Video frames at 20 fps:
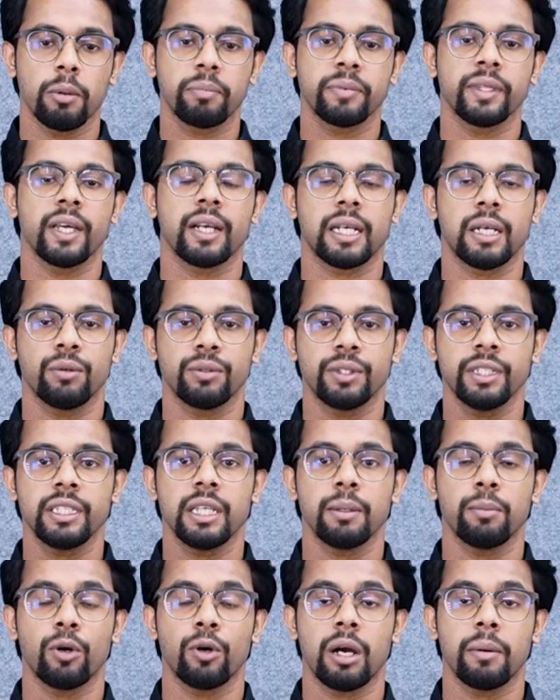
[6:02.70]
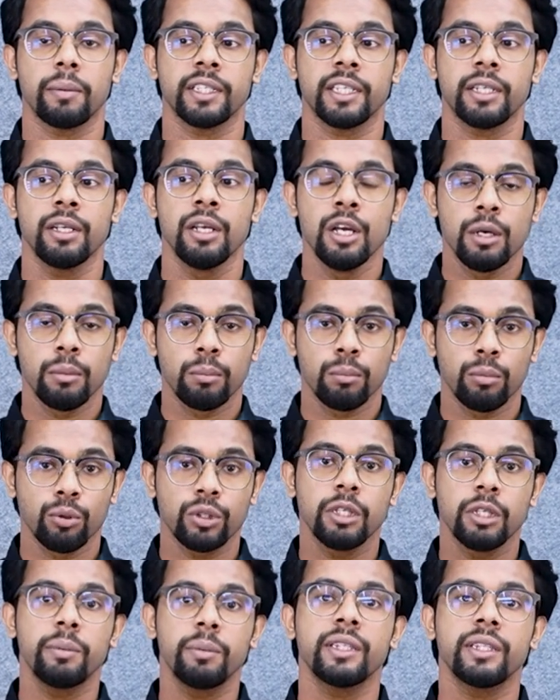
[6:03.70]
থাকা উচিত এবং আমাদের
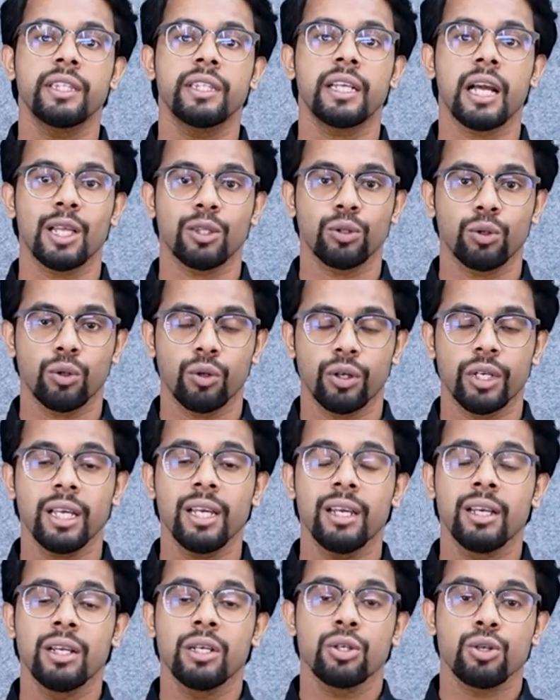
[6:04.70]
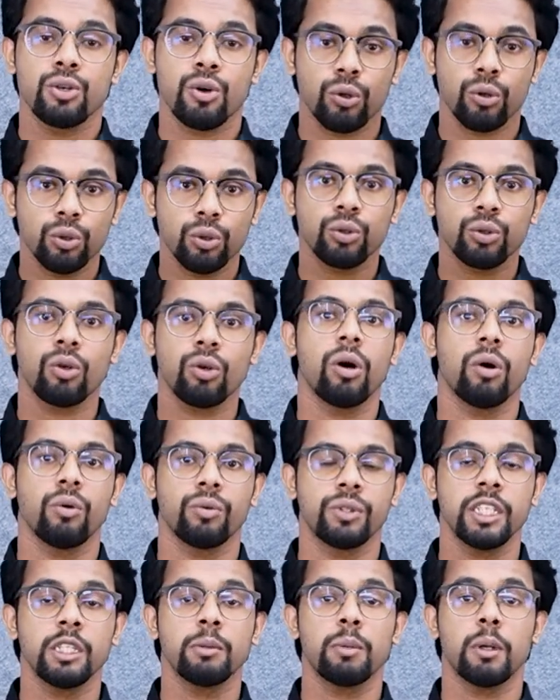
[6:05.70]
বুদ্ধিবৃত্তিক আন্দোলনে সংযুক্ত হওয়া উচিত
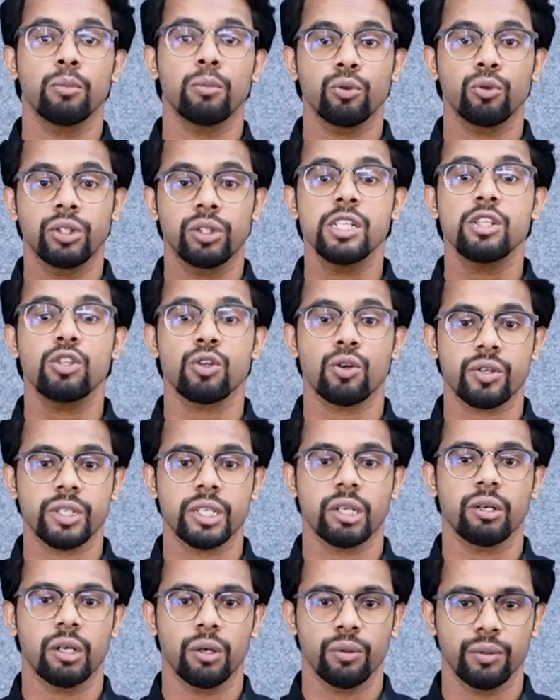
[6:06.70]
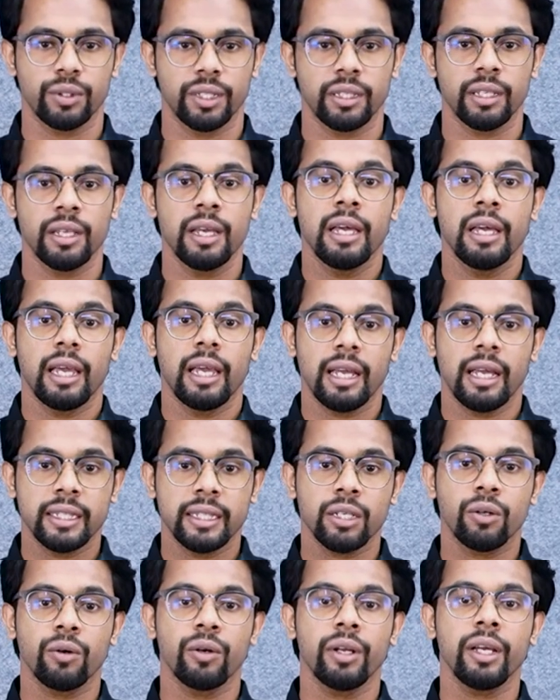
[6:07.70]
বা বুদ্ধির চর্চা করা উচিত এতে
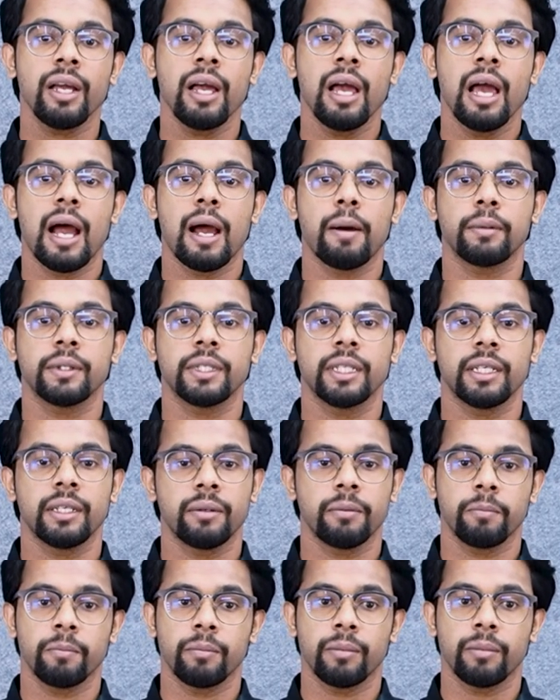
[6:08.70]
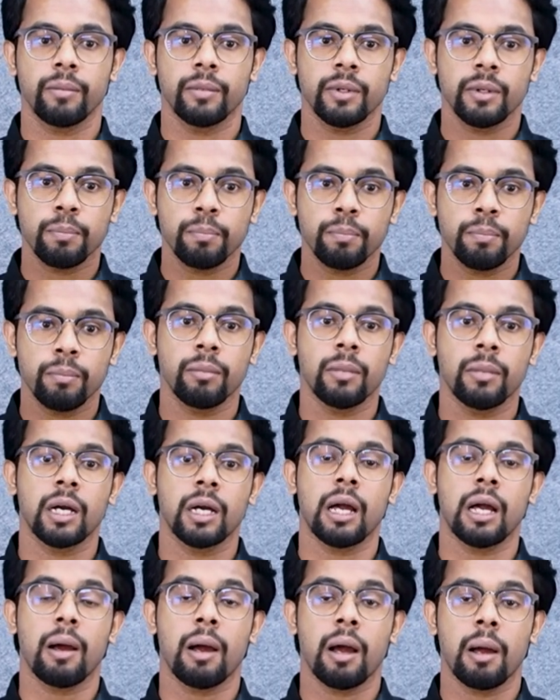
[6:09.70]
করে আমাদের
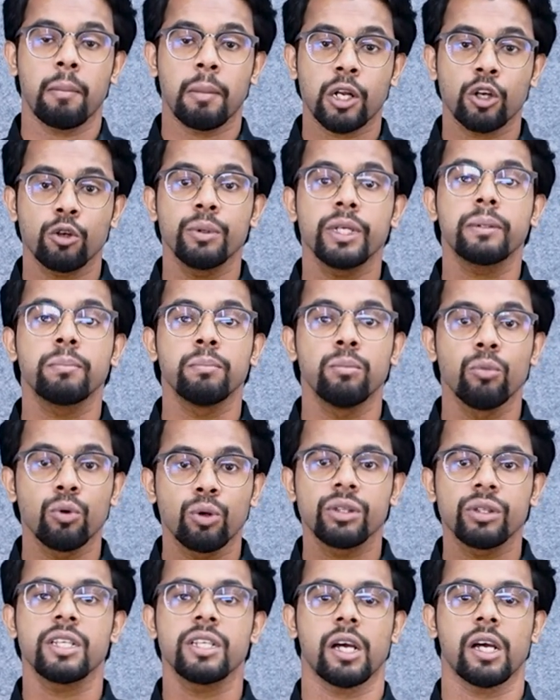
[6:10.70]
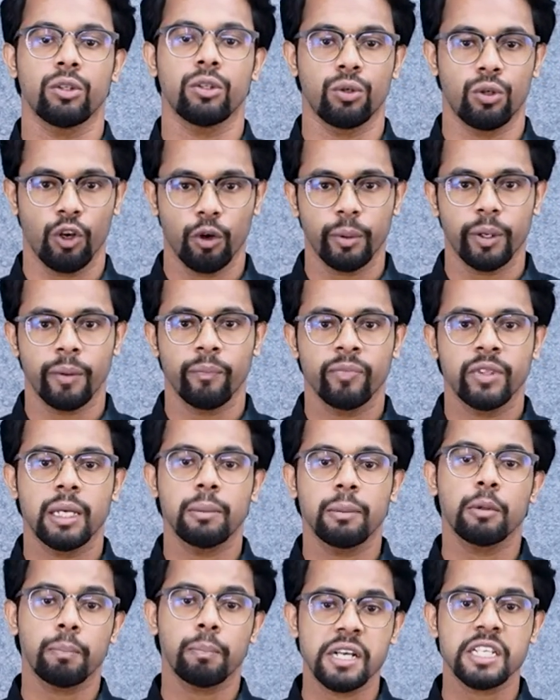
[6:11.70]
মানবিক মুক্তি সাধন হবে এবং
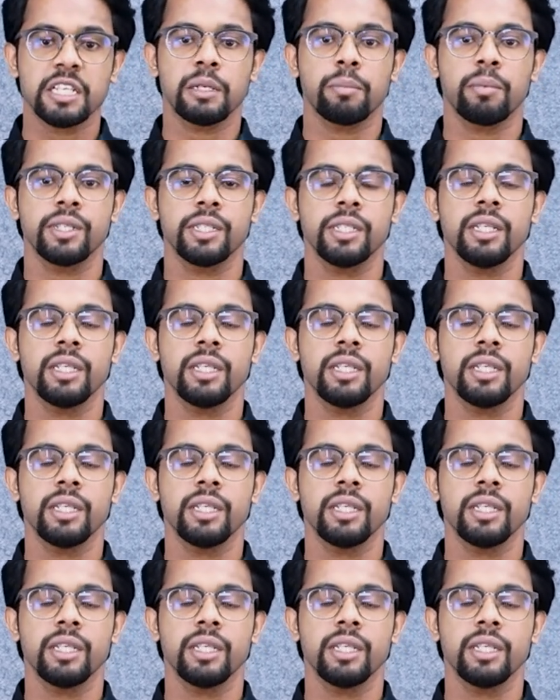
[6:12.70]
পাশাপাশি